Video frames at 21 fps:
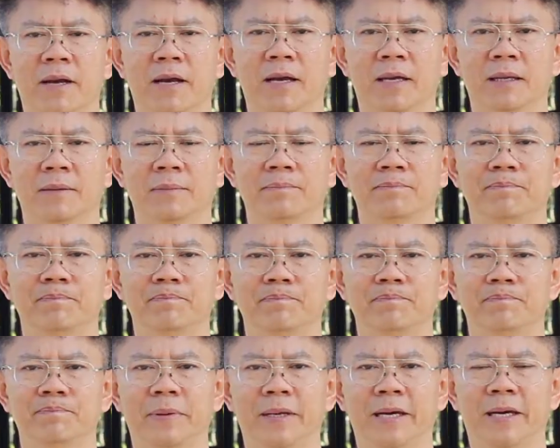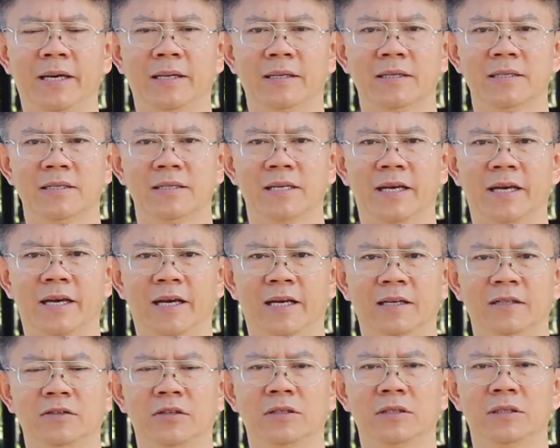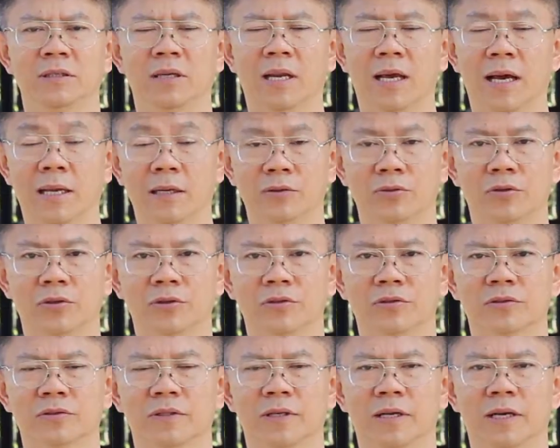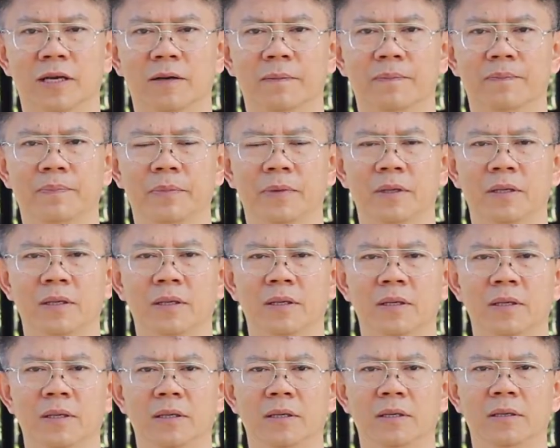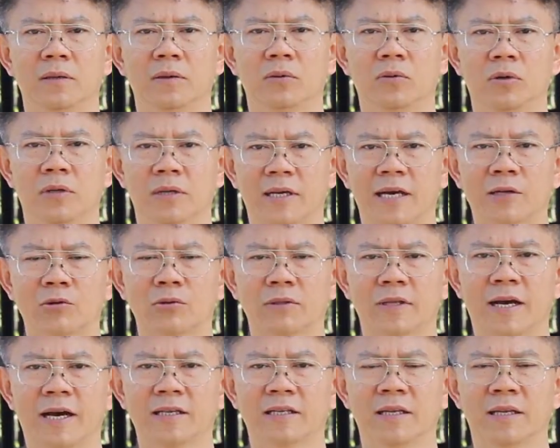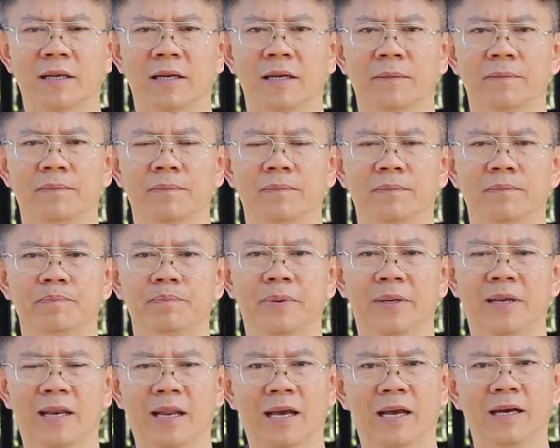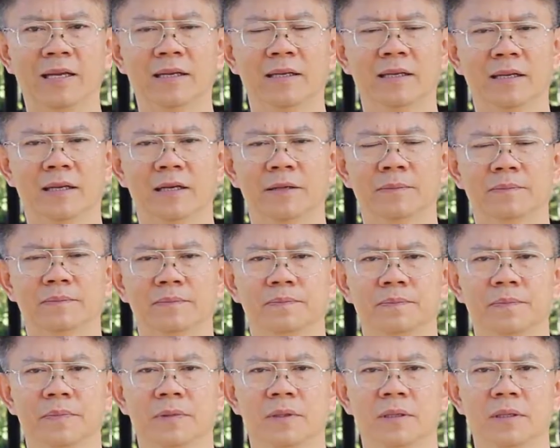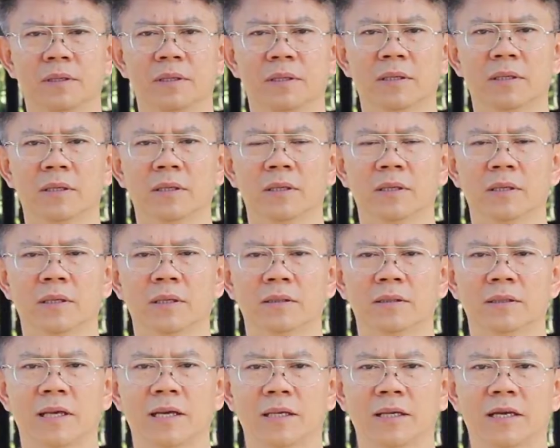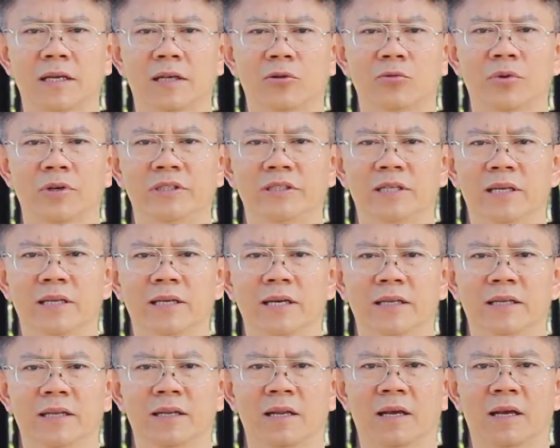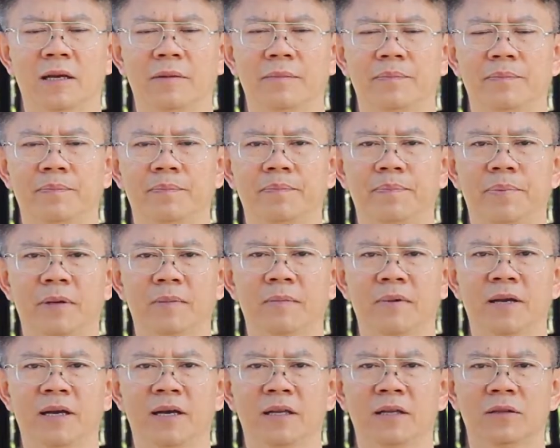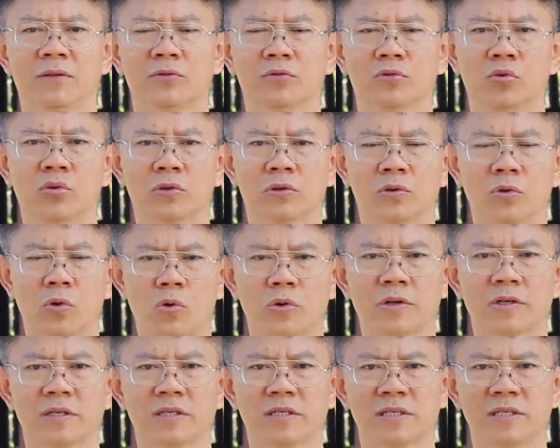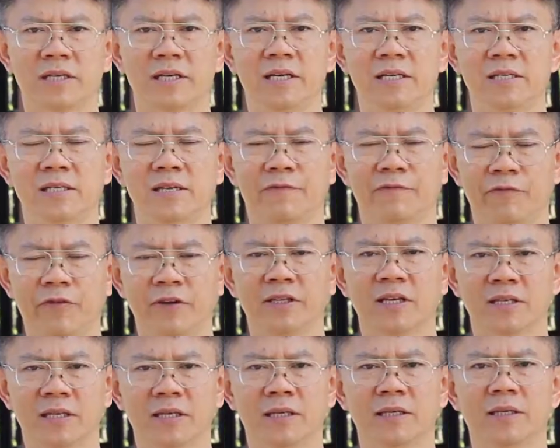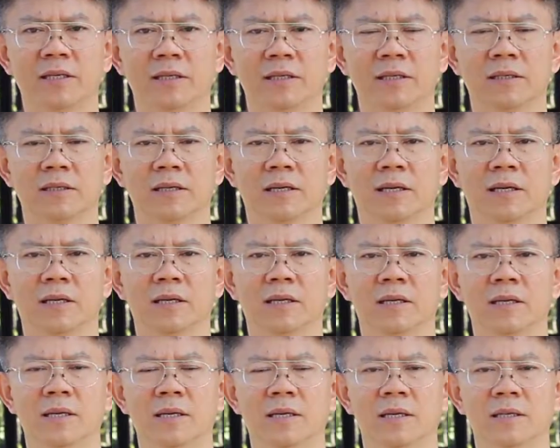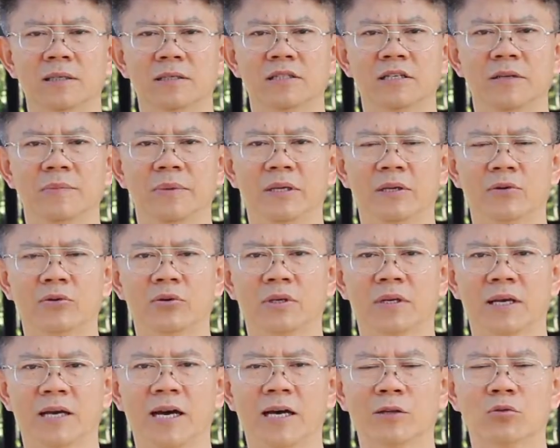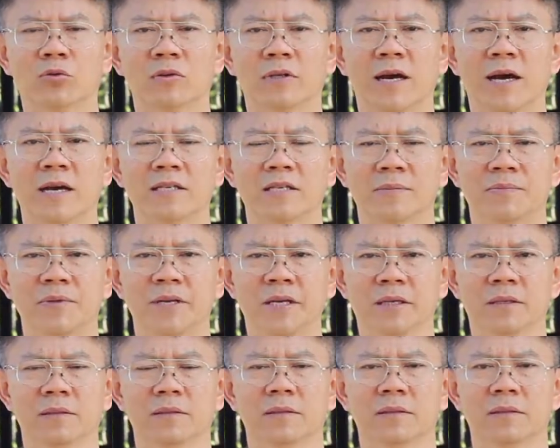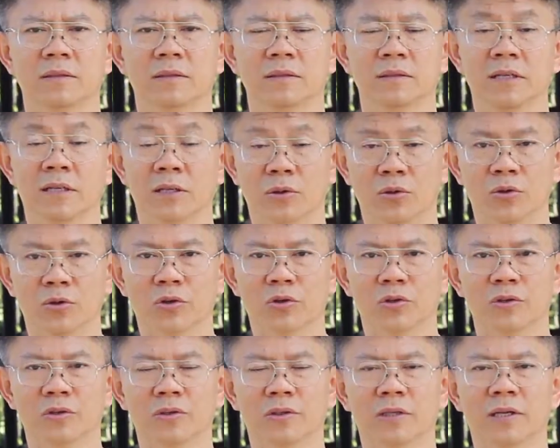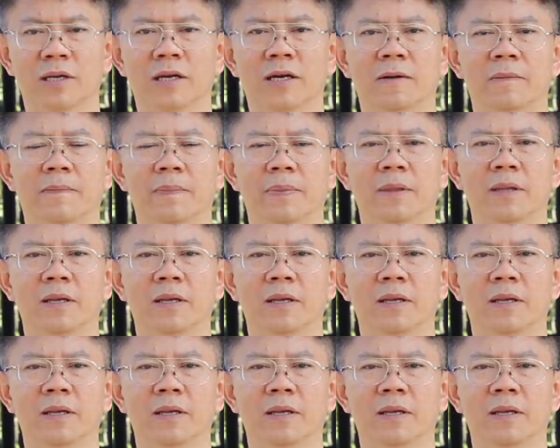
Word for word: มาณ8แสนจนถึงล้านคนนะครับ คนฆ่าตัวตายเนี่ยนะครับเป็นล้านนะครับ ถ้าคิดโดยเฉลี่ยเนี่ยนะฮะประมาณทุกๆ 40 วินาทีนะฮะจะมีคนฆ่าตัวตายสำเร็จ 1 คนนะครับ